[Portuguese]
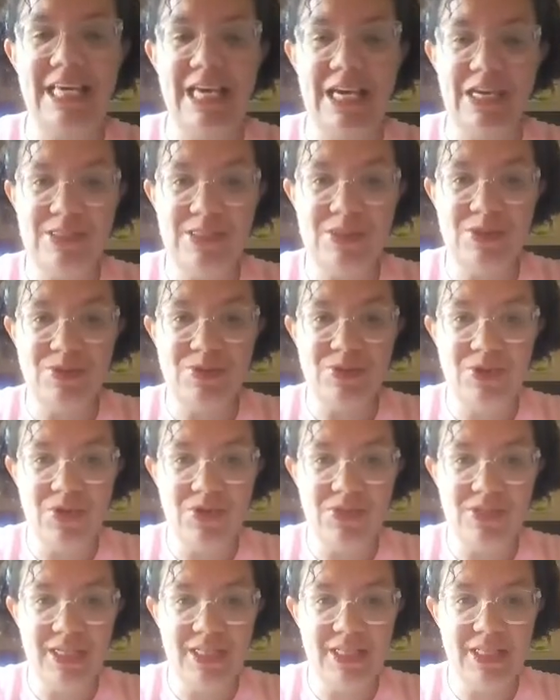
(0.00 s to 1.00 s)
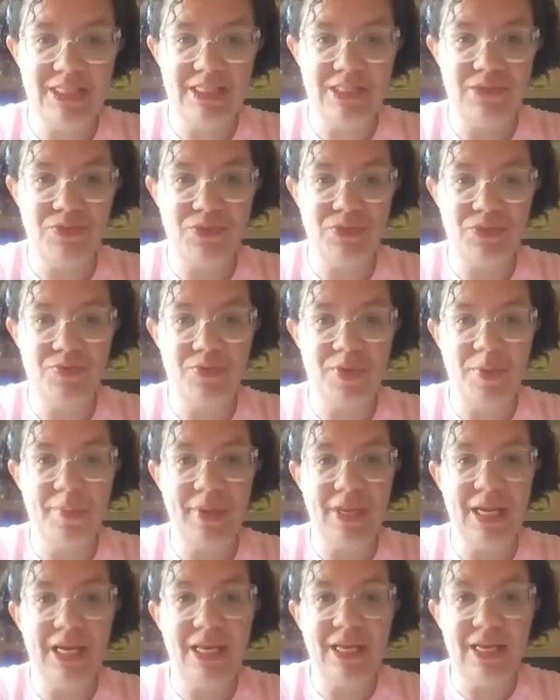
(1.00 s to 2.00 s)
que é, são os olhos adesivos de
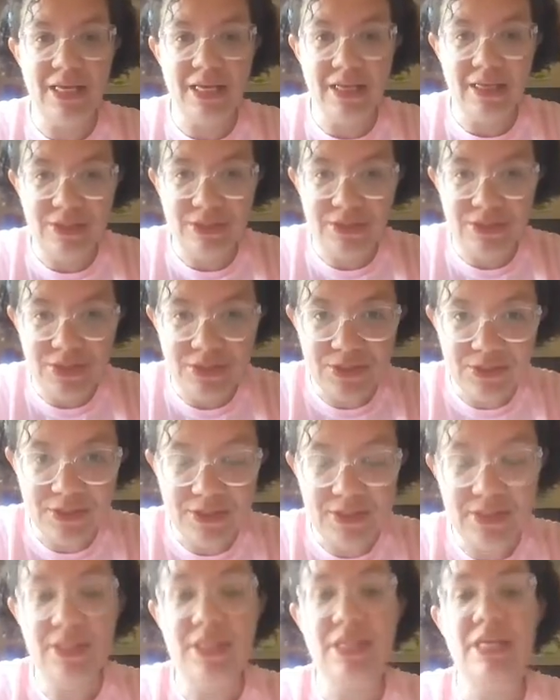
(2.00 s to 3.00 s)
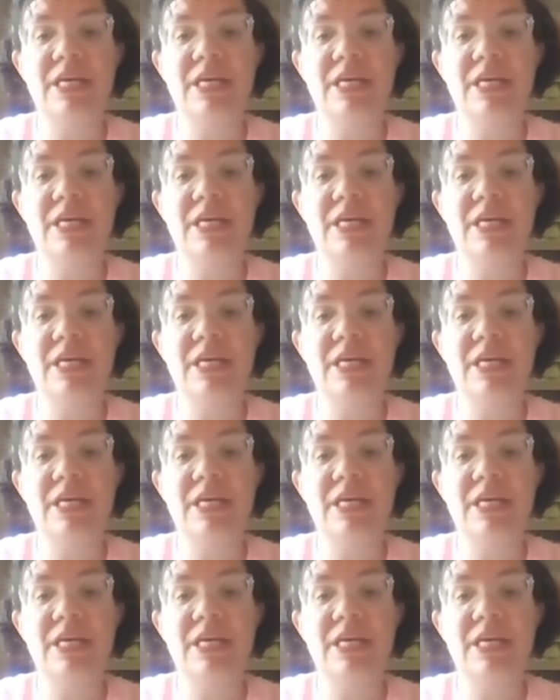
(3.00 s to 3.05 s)
Fabi Lins